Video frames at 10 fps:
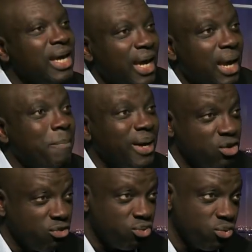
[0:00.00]
Mm. Et
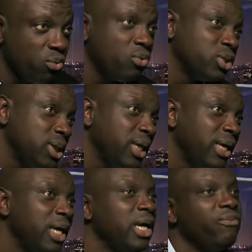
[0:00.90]
par-dessus tout aussi,
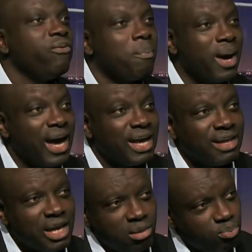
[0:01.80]
il ne faut pas
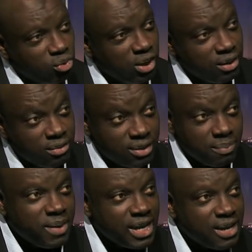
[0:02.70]
essayer de brûler ce
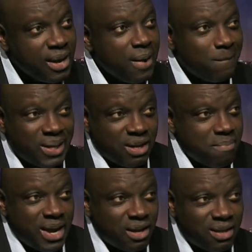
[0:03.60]
pays. Parce que
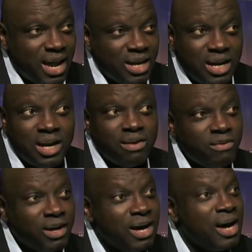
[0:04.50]
Macky Sall, il
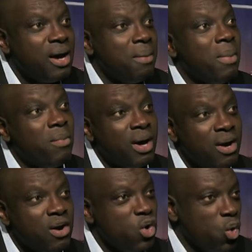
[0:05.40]
arrivera un
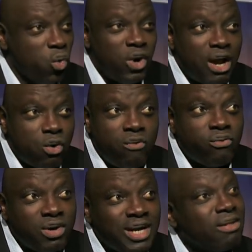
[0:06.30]
moment où la
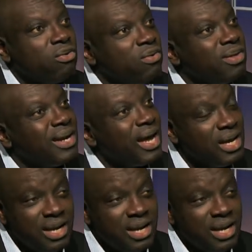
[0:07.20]
confrontation sera